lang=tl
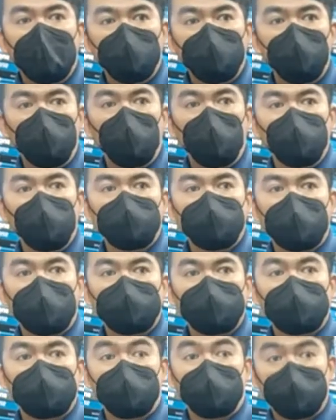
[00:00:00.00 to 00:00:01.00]
Blue Ocean,
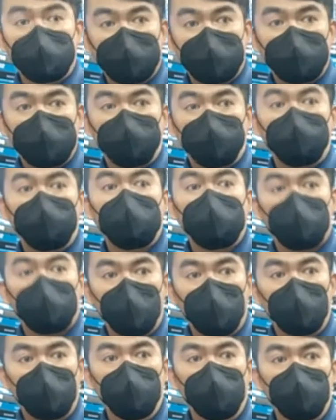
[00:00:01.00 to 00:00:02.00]
Trinidad,
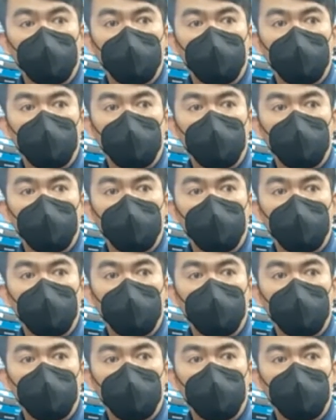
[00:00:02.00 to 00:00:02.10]
Pico.